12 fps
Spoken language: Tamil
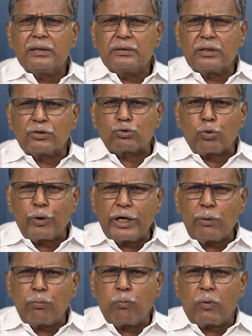இந்த சுய
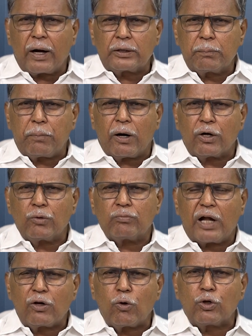கட்டுப்பாடும்
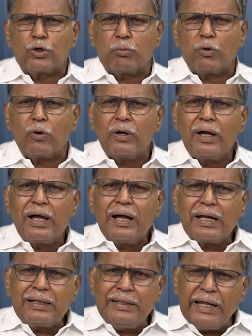நல்லொழுக்கமும்
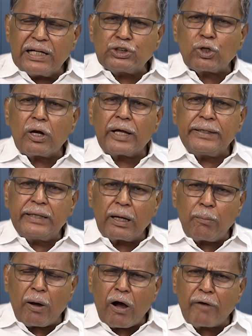நேச்சுரலாக
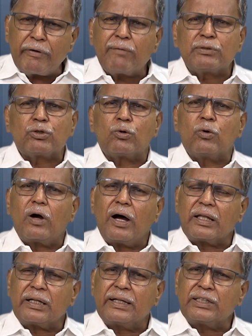இயல்பாகவே வந்துடும்
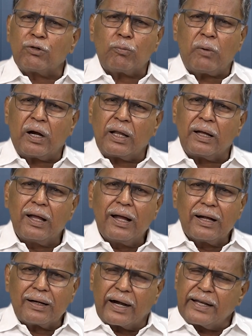அதில் எந்த விதமான
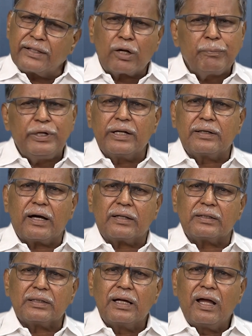கடினத்தன்மையும்
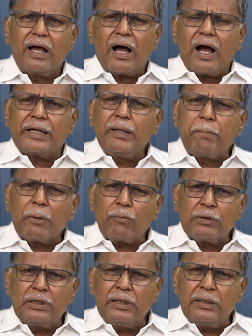இருக்காது இப்போ
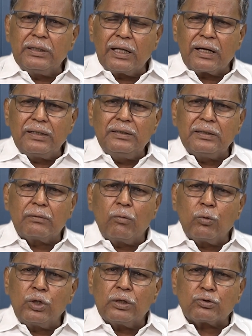வந்து இந்த ரெண்டு
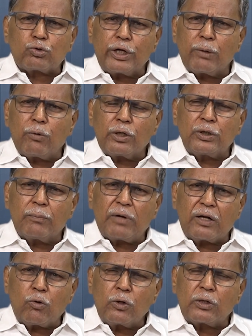இது சுய ஒழுக்கம்
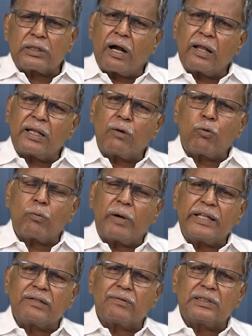நல்லொழுக்கத்தினால தான் ஒரு
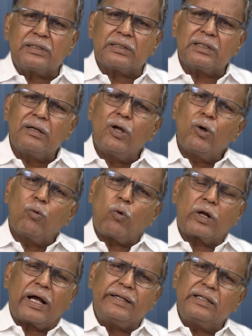மனிதன் வந்துட்டு
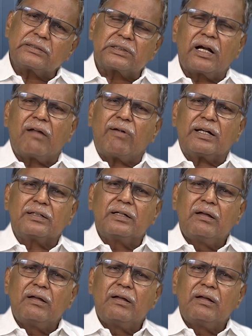ஒரு ஹையஸ்ட் லெவல்